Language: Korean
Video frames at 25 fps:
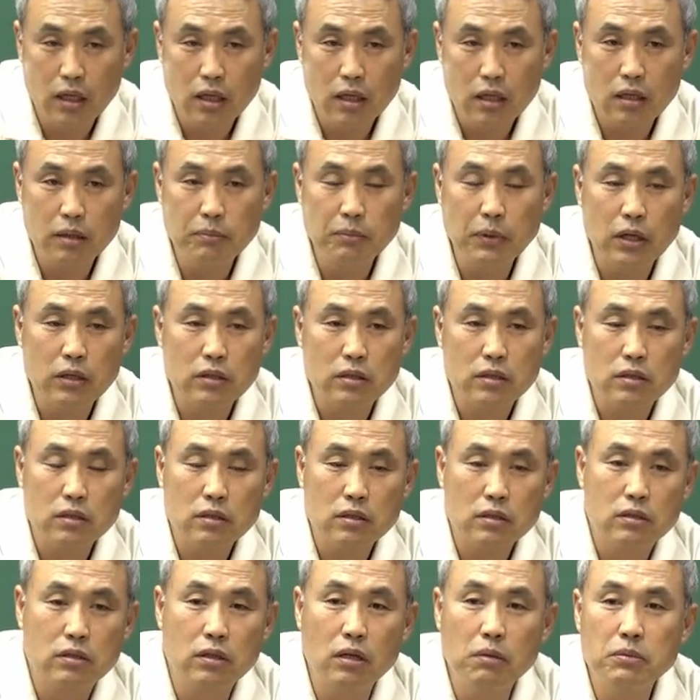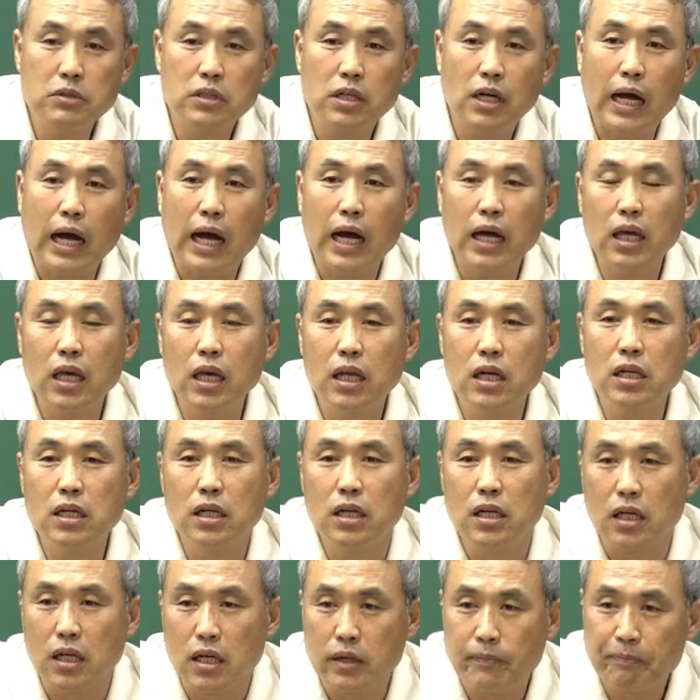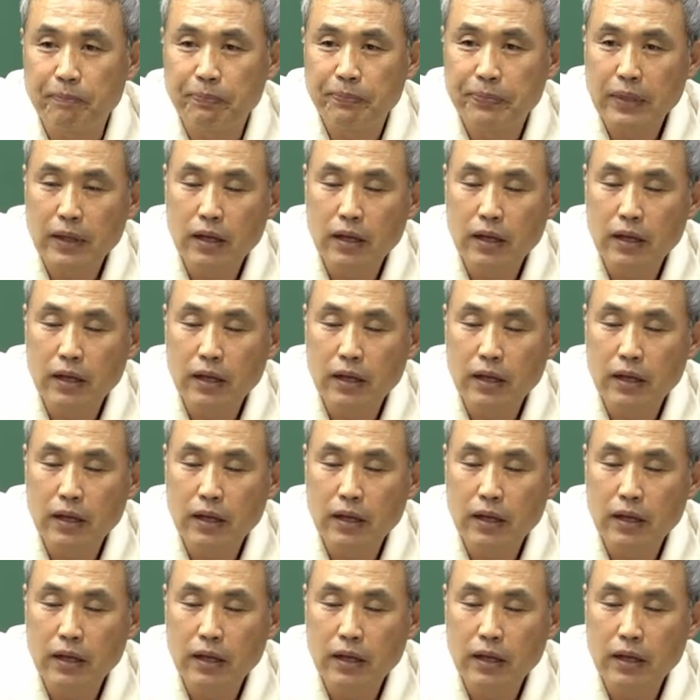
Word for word: 그러면, 그러면 이제 강의를